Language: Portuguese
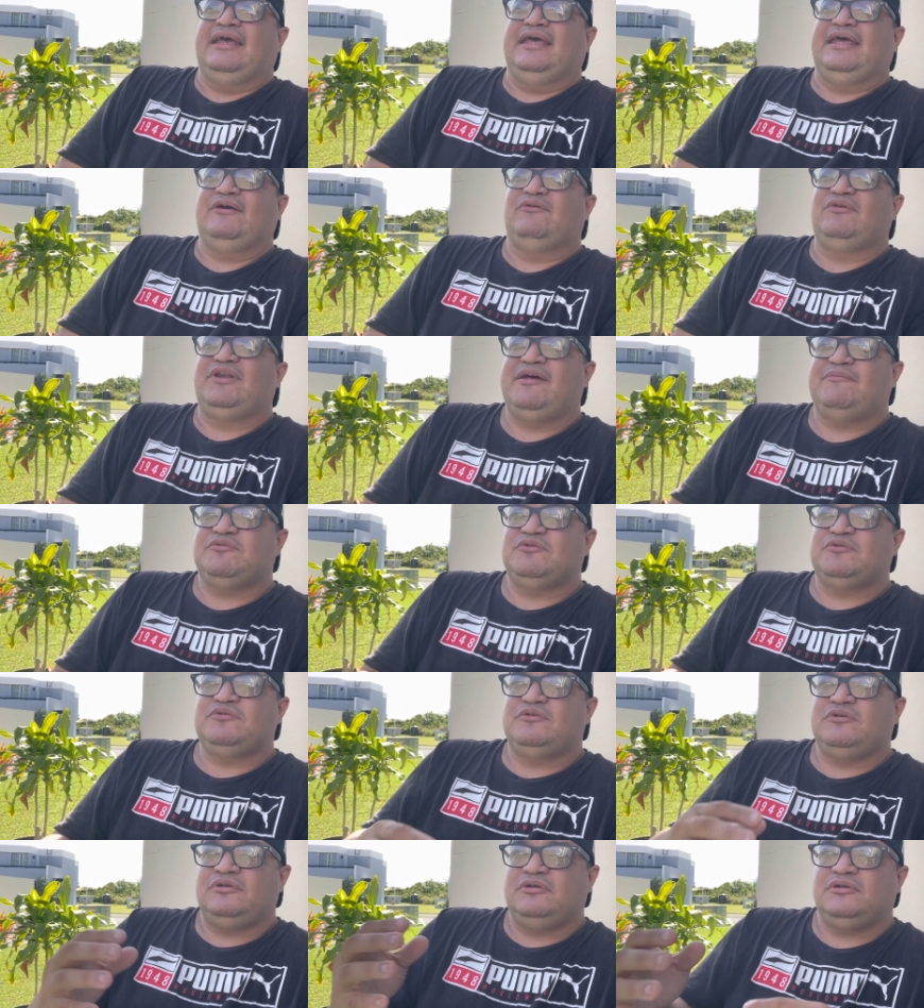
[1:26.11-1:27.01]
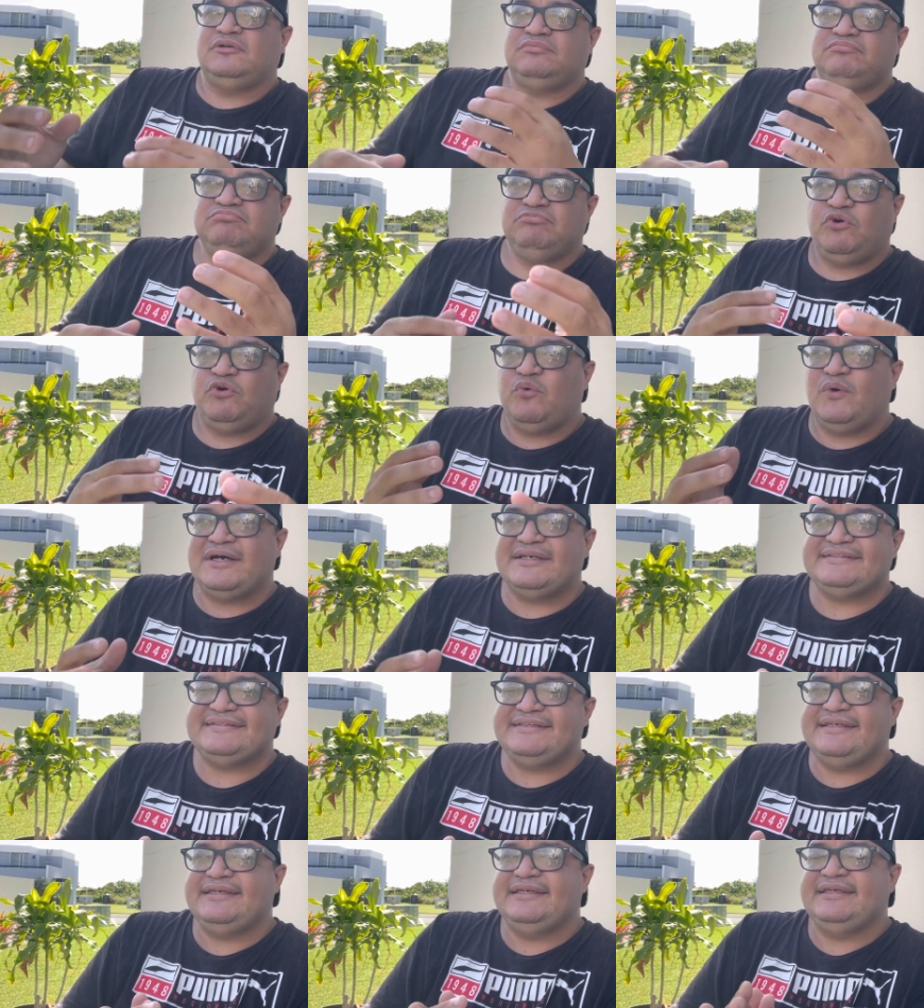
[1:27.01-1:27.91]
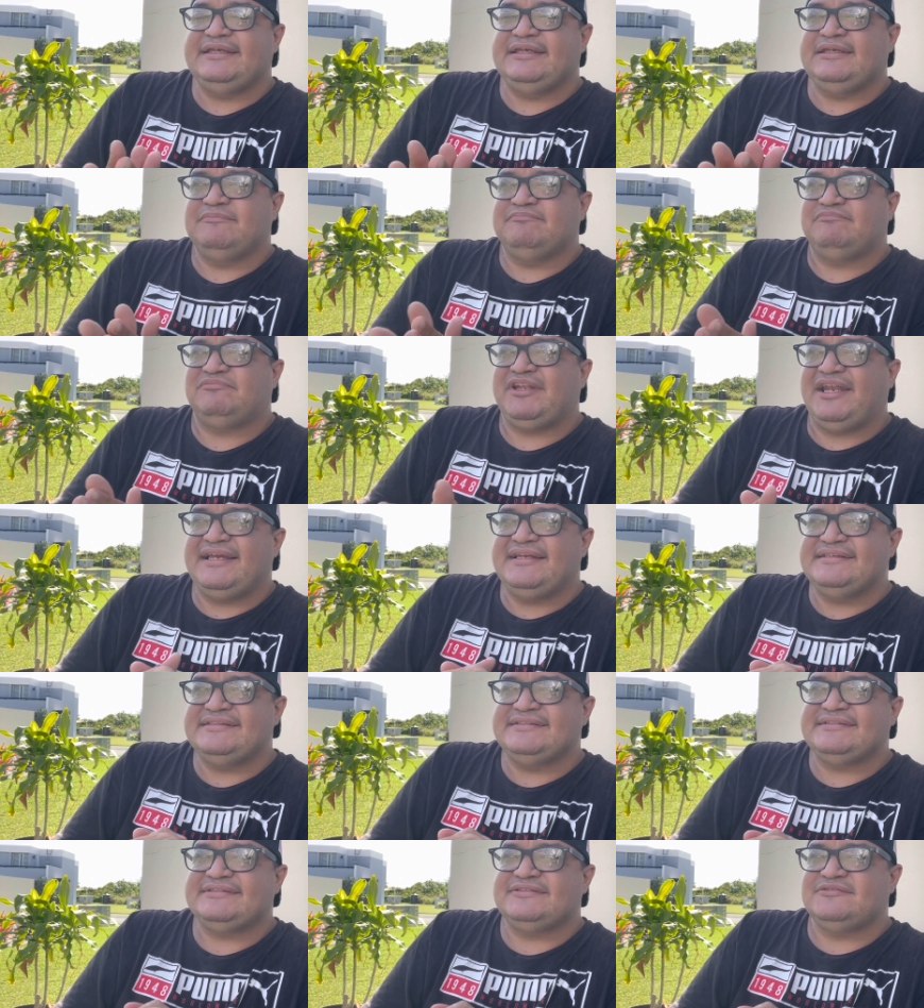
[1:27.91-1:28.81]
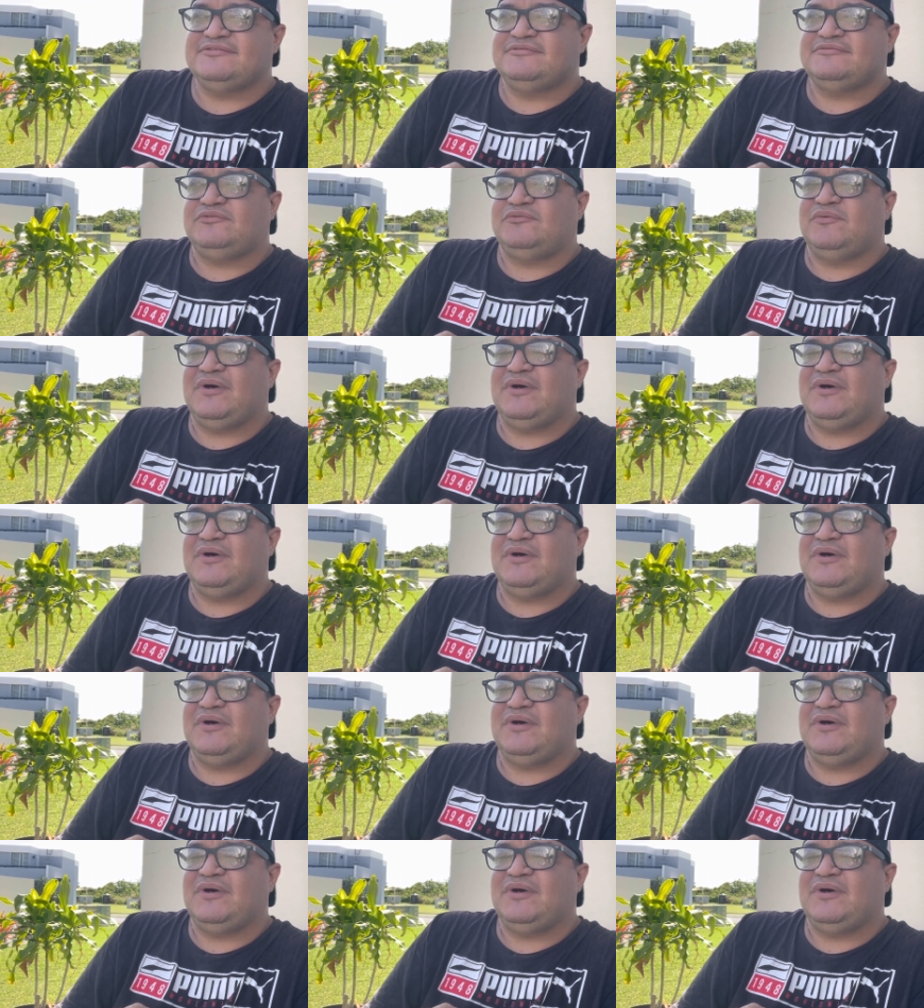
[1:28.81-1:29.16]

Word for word: eu levo quase três ou